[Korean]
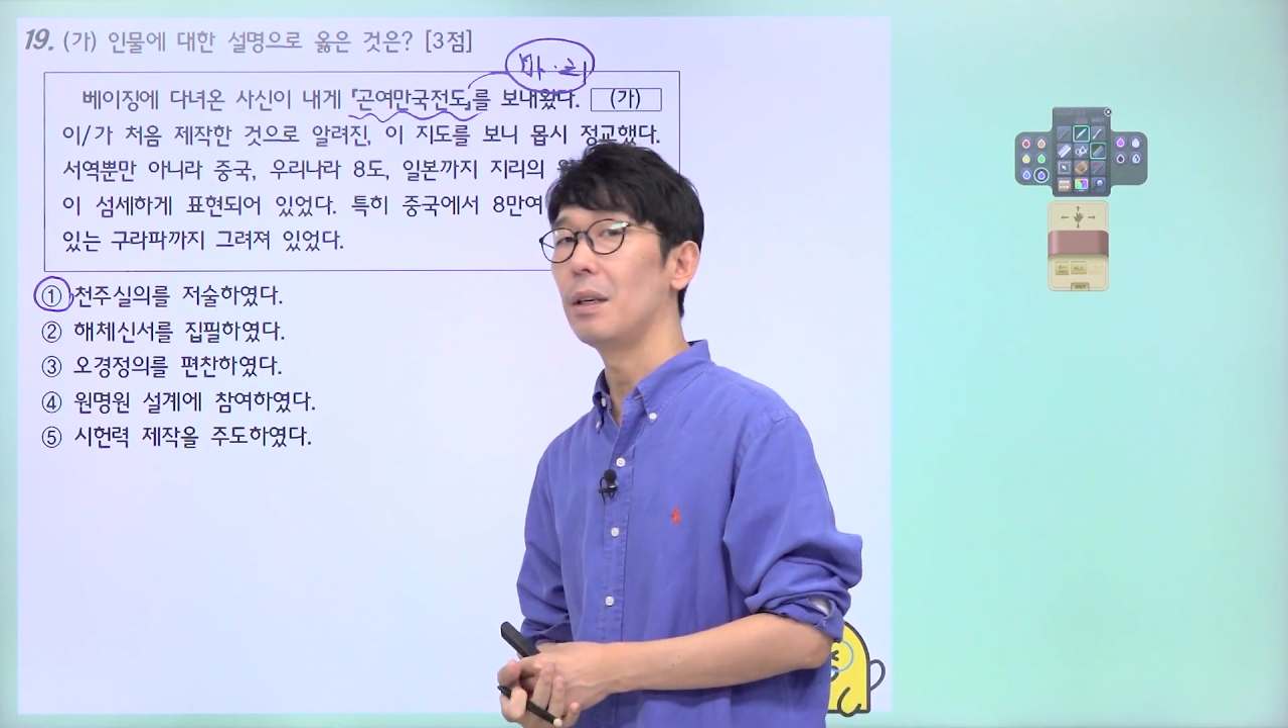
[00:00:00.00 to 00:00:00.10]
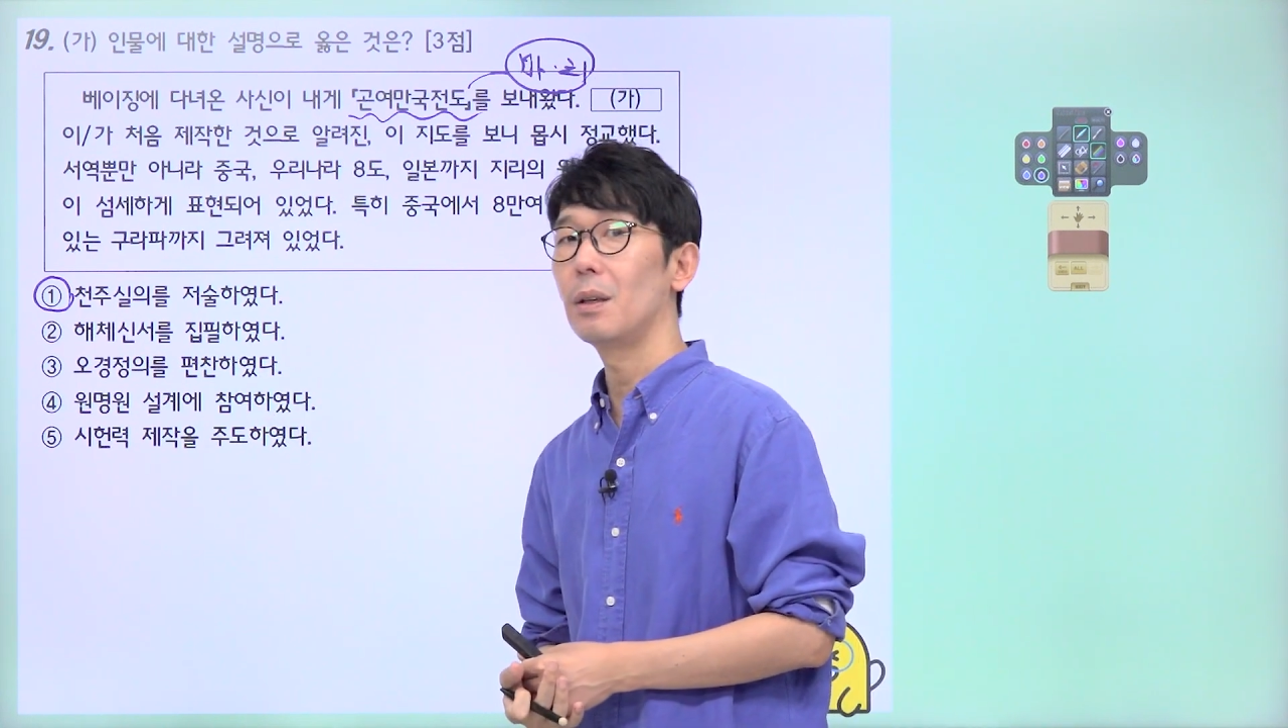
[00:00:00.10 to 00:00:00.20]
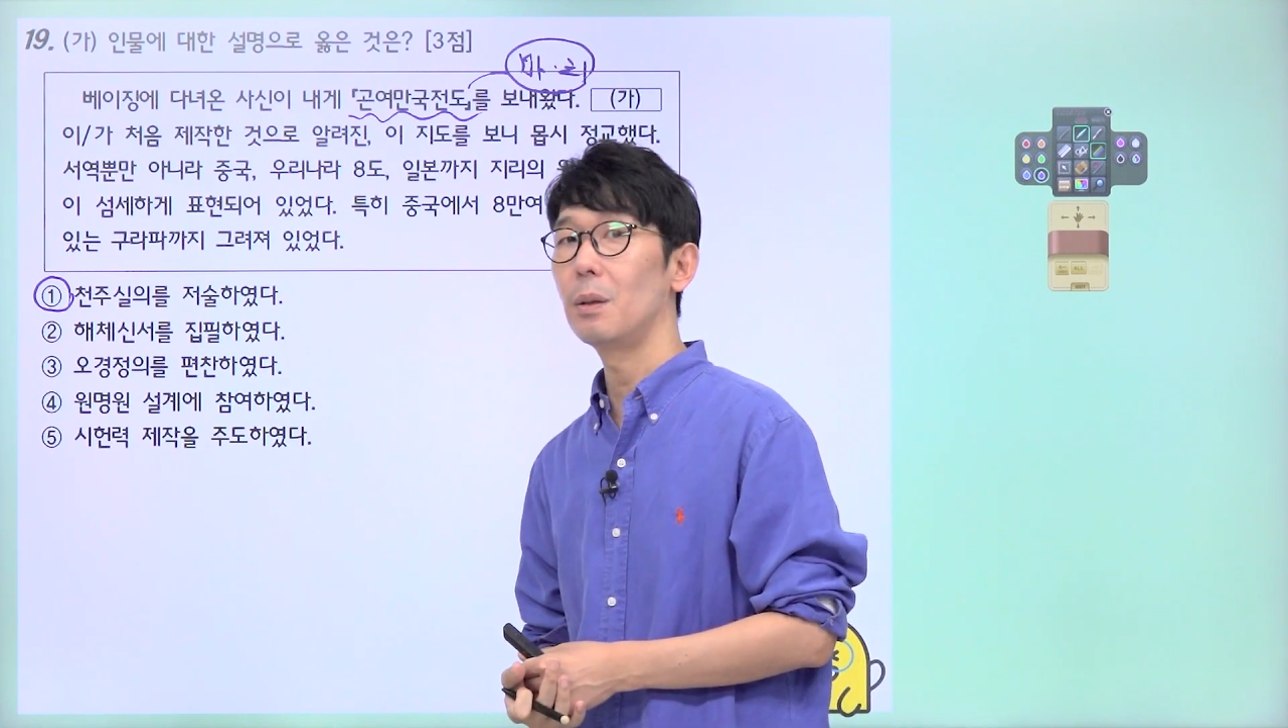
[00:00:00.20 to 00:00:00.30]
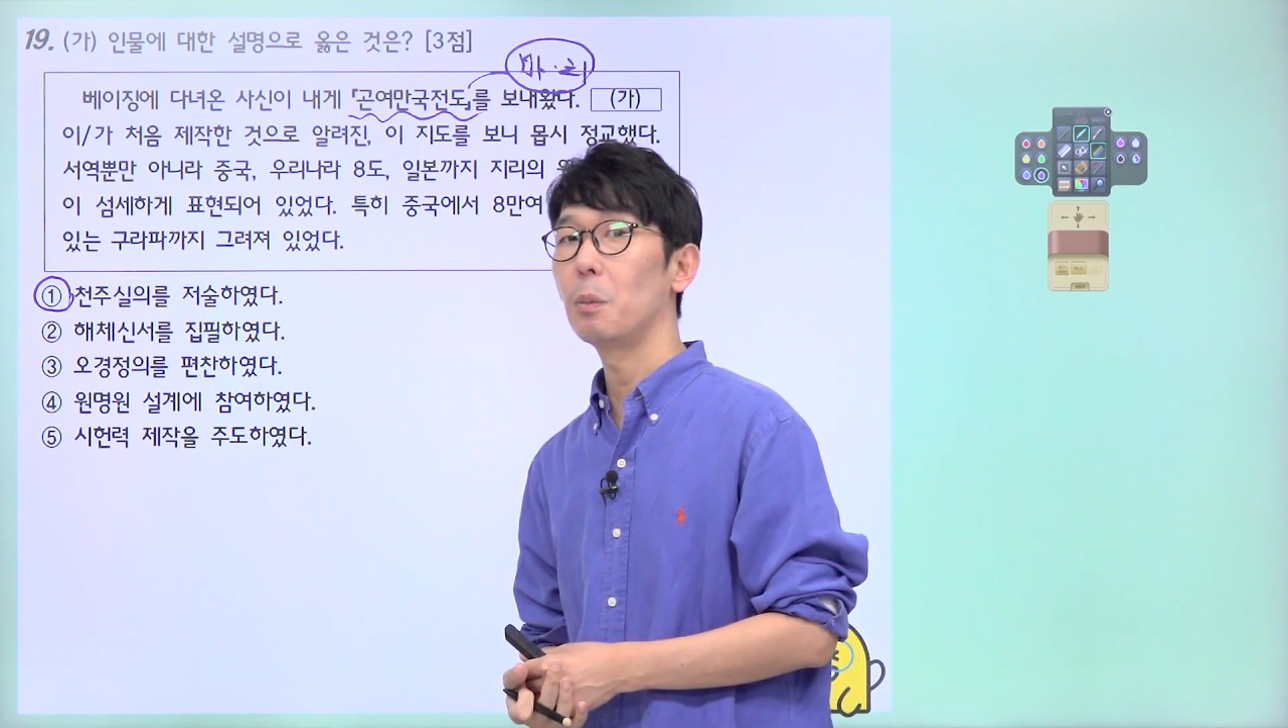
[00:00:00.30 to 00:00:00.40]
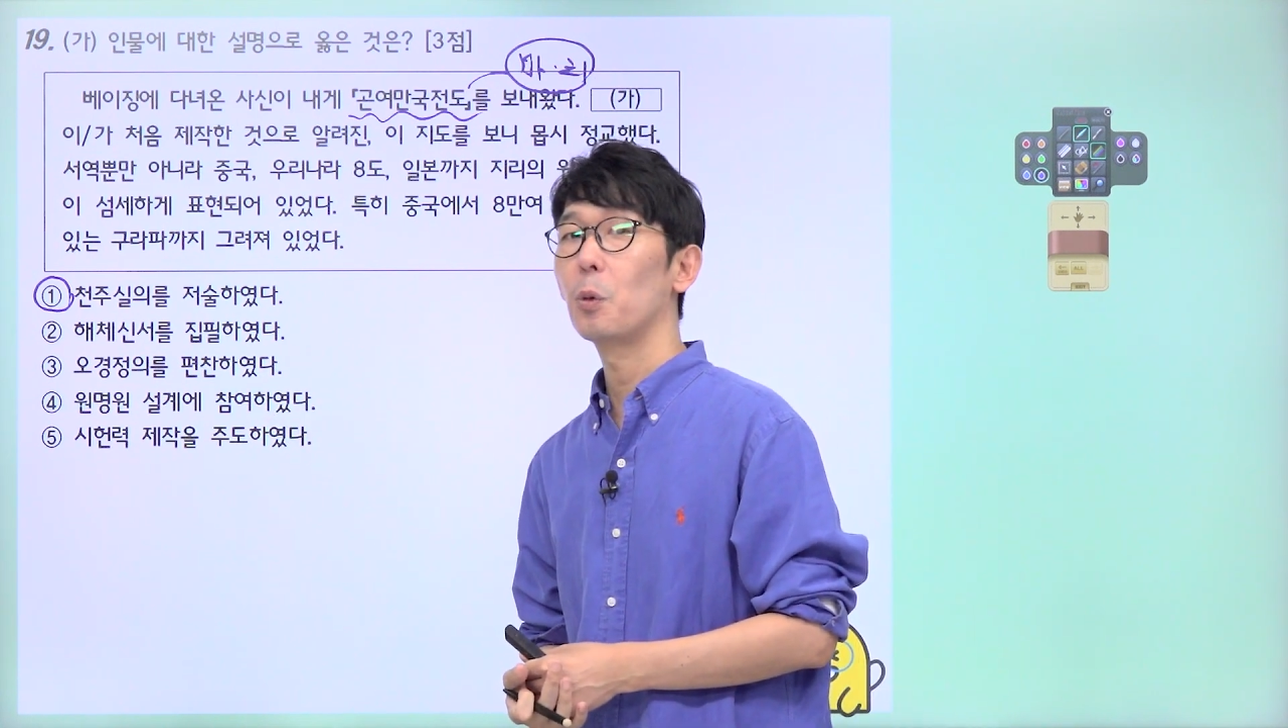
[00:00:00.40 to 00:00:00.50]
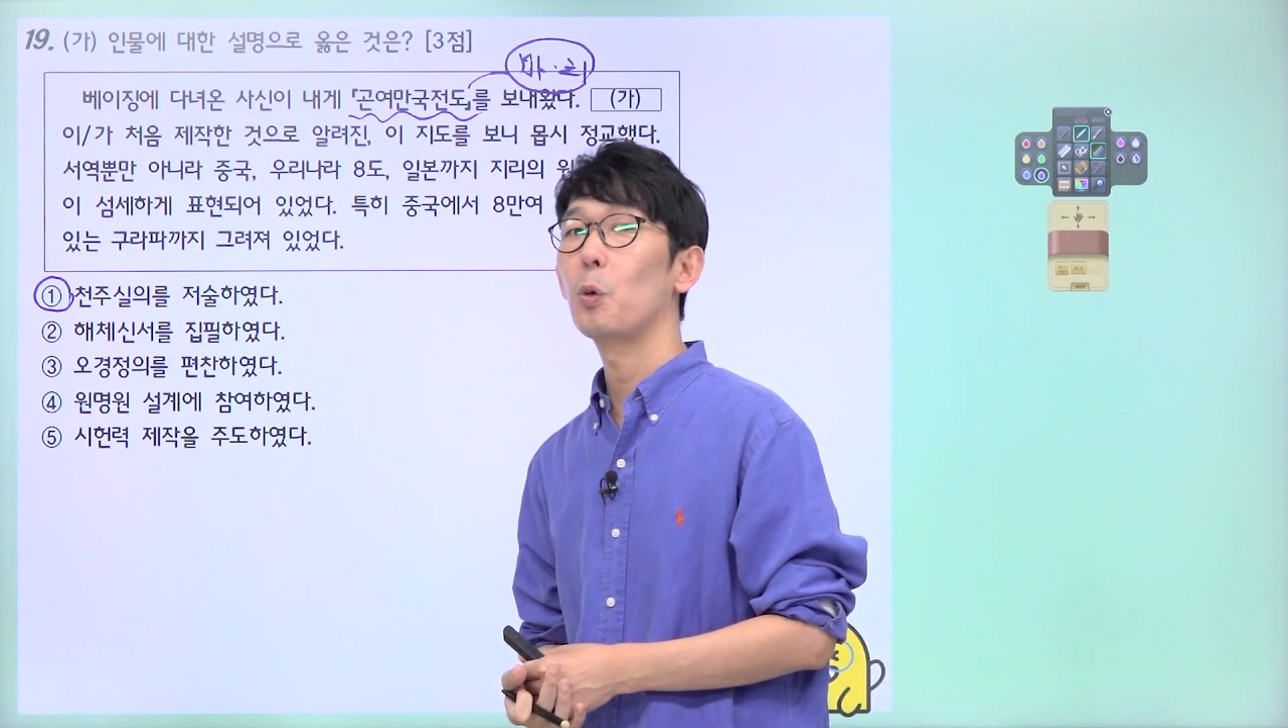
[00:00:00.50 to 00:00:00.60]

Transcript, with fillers: 이건